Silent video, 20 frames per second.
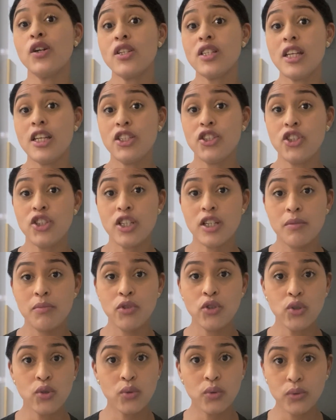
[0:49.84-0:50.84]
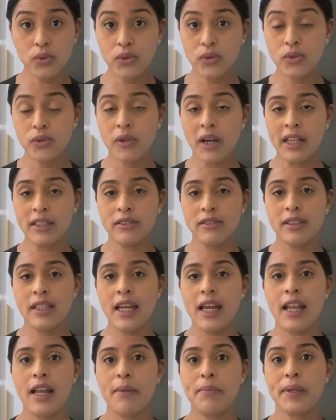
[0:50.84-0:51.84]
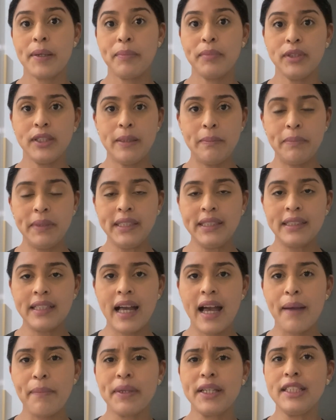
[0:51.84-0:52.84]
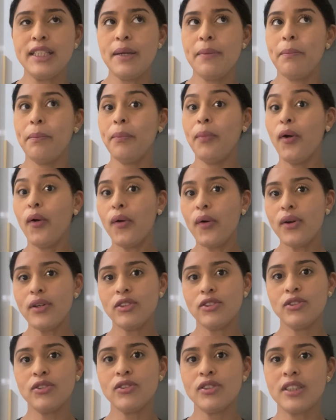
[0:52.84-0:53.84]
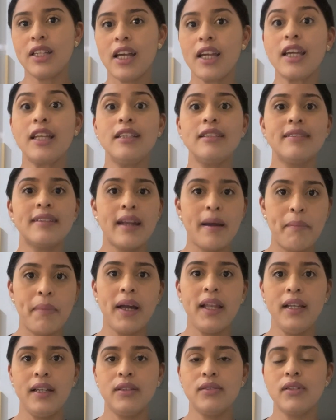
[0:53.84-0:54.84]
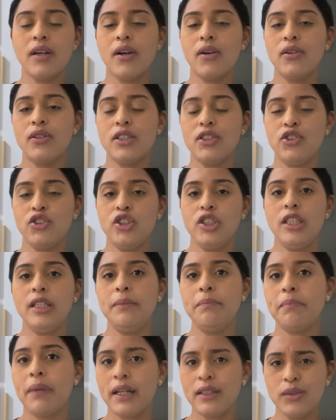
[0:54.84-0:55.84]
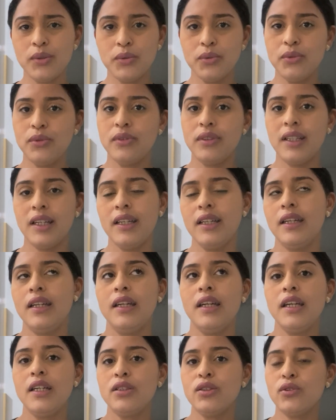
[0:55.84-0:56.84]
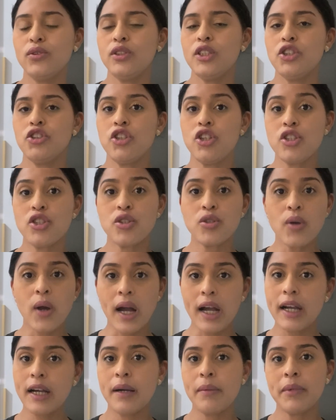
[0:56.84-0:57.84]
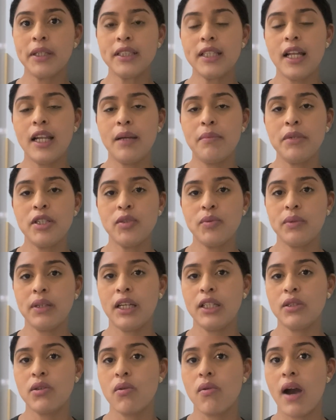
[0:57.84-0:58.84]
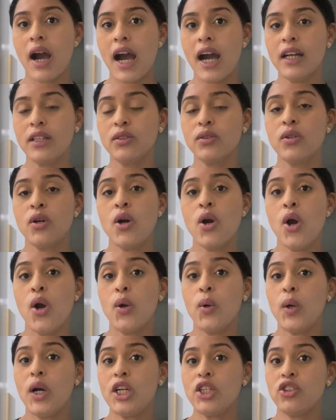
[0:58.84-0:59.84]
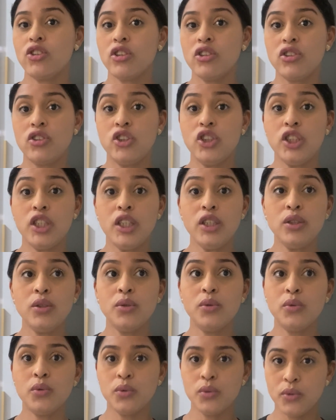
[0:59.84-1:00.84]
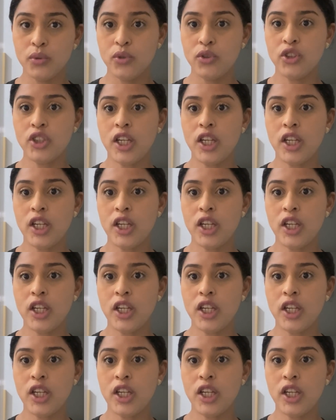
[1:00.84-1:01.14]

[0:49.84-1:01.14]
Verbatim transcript: Nós retiramos tudo do quarto dela para poder pintar, para depois não ser aquele trabalhão na hora de limpar tudo, né? Então eu deixei só a cama dela mesmo lá no quarto. O restante tirei tudo,